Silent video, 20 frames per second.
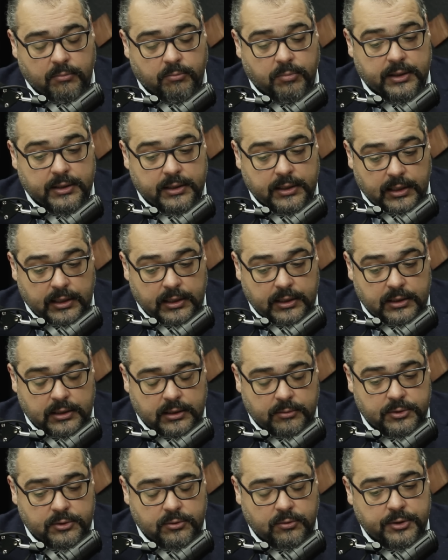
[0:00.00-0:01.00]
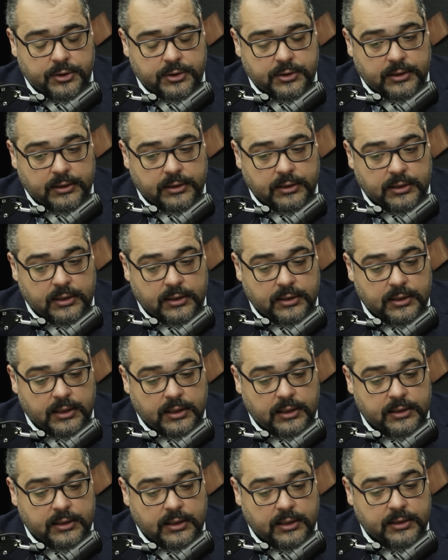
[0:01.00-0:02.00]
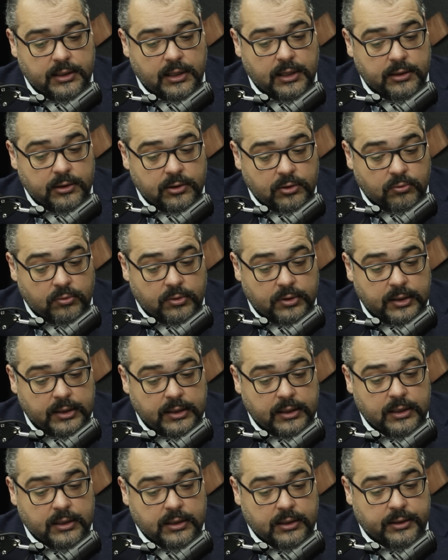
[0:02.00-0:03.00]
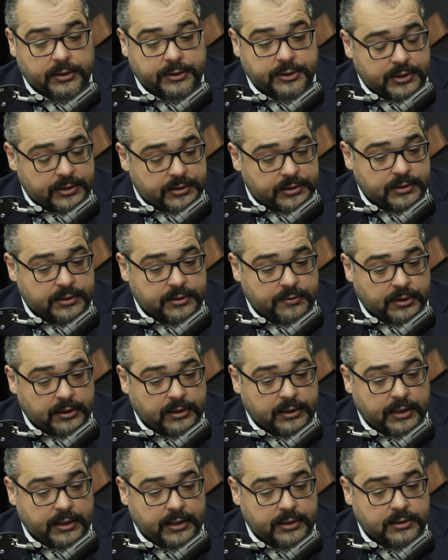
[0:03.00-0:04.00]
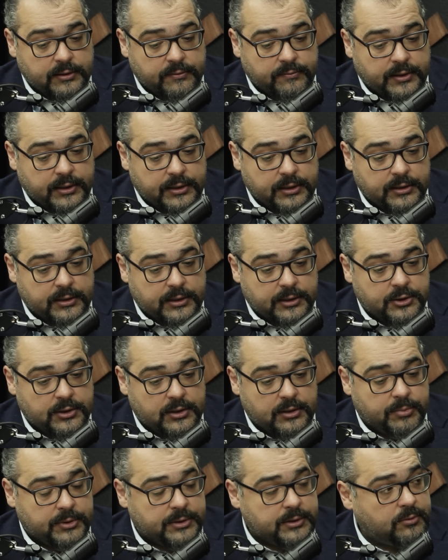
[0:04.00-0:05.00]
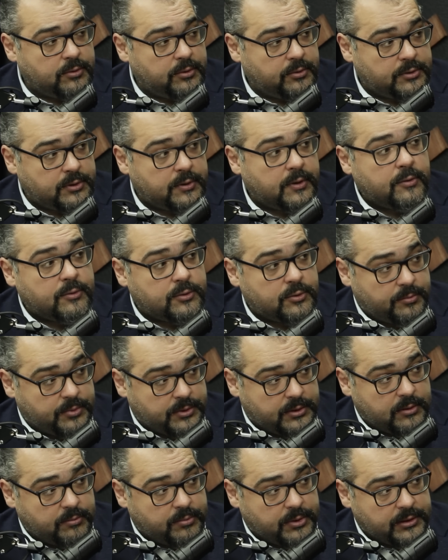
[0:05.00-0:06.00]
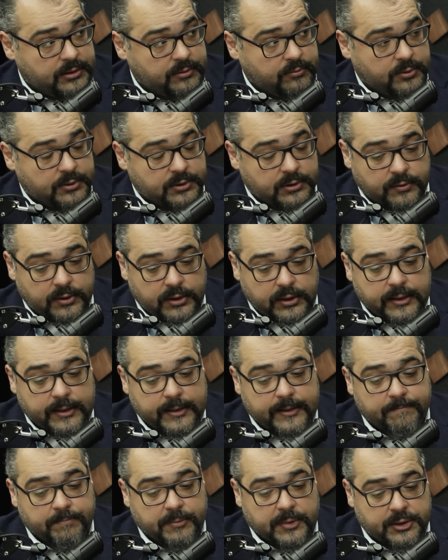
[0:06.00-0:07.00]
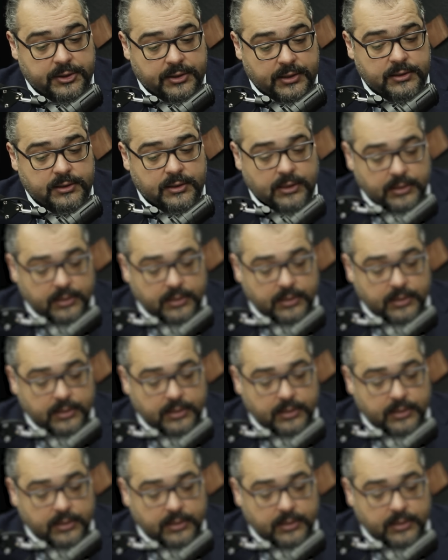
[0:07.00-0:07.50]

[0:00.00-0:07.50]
панелей там солнечных и так далее, и так далее. Но к чести северокорейцев они начали потихоньку свое собственное производство. И сейчас